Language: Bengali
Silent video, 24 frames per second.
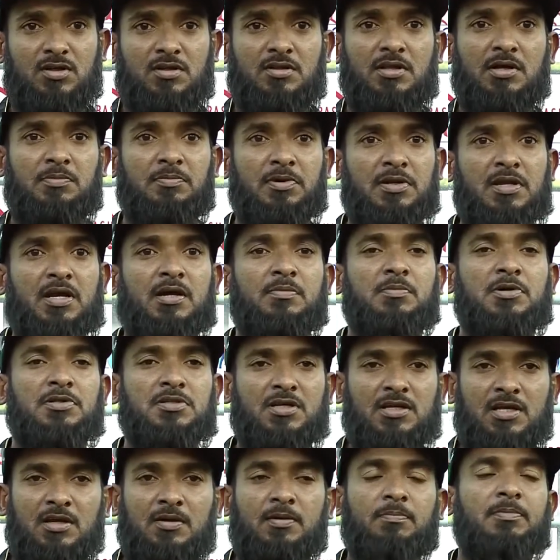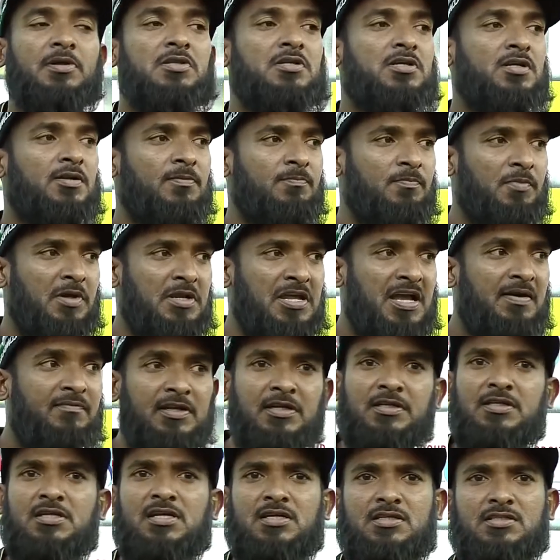তার মানে আমাদের আমাদের মানে
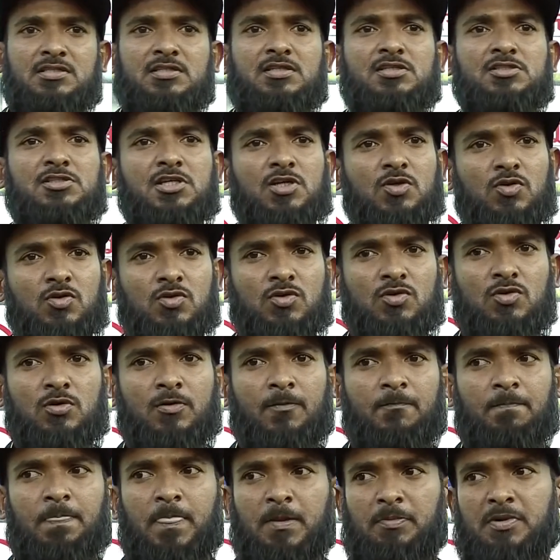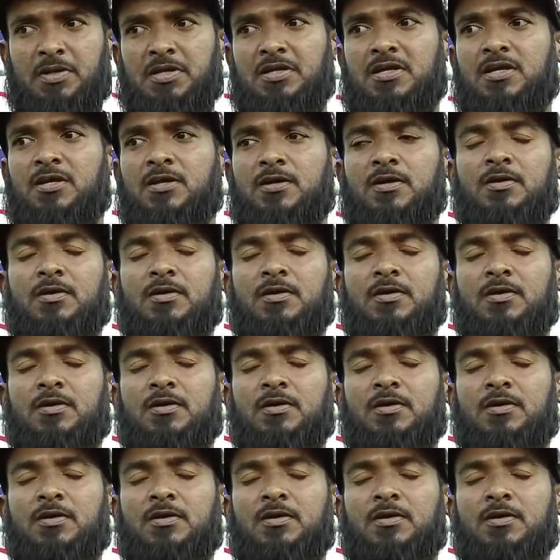অ্যাবিলিটি আছে যে কোনো মানে